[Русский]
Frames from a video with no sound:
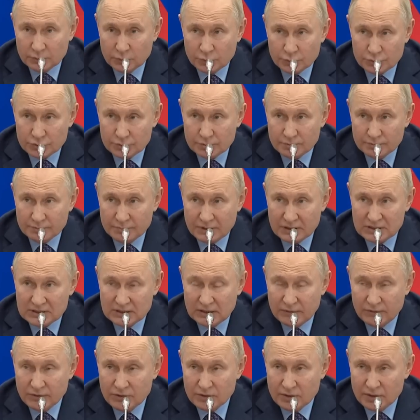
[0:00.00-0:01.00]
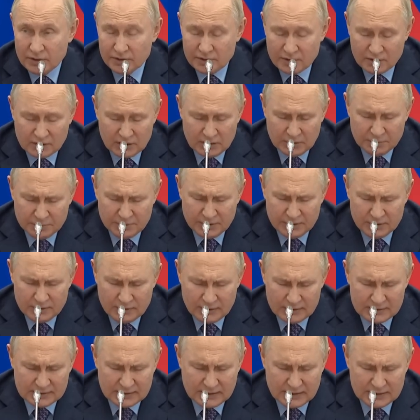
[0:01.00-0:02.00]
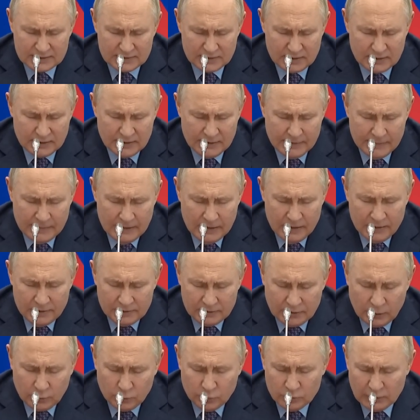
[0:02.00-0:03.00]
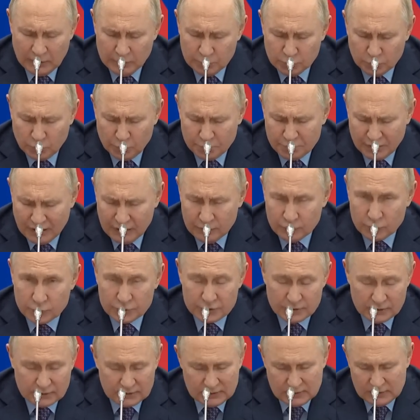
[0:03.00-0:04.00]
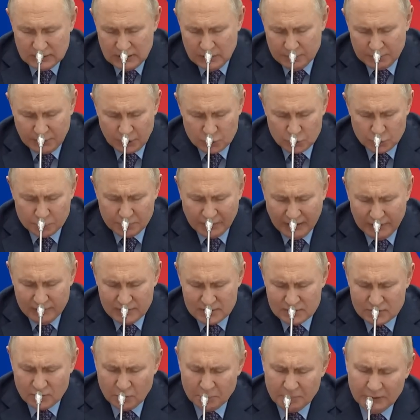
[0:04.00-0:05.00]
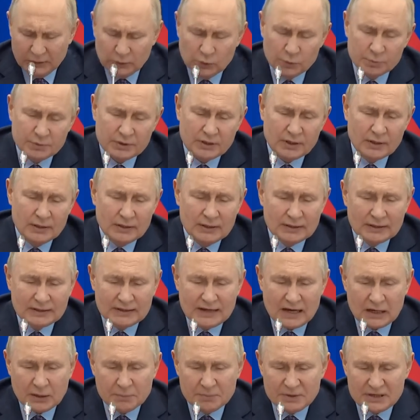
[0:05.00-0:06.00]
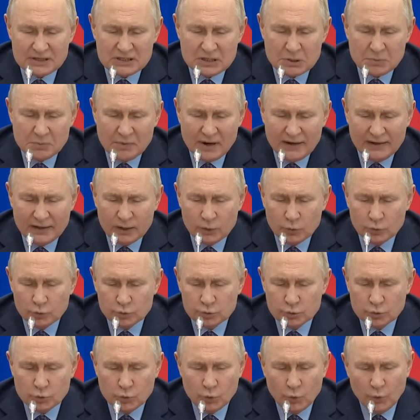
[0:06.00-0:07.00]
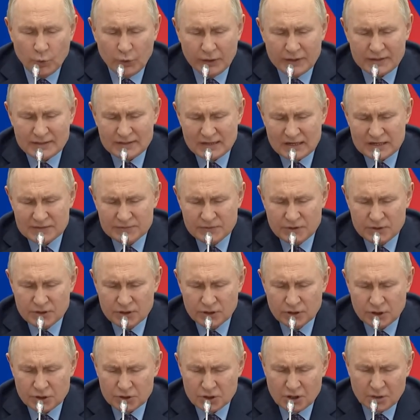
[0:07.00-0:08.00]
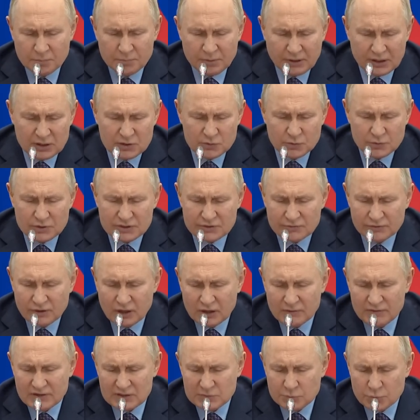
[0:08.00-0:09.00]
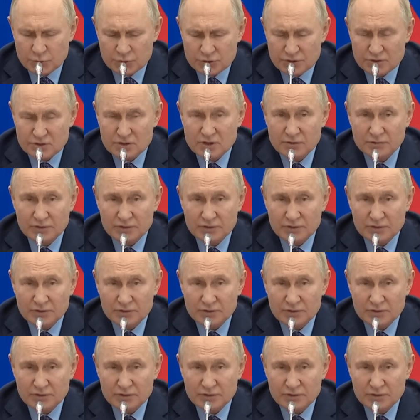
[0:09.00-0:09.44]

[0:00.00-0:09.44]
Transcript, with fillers: тоже представители этих компаний рассказывали, такую работу проводят. Я прошу правительство подумать, как максимально ускорить развитие наших производственных возможностей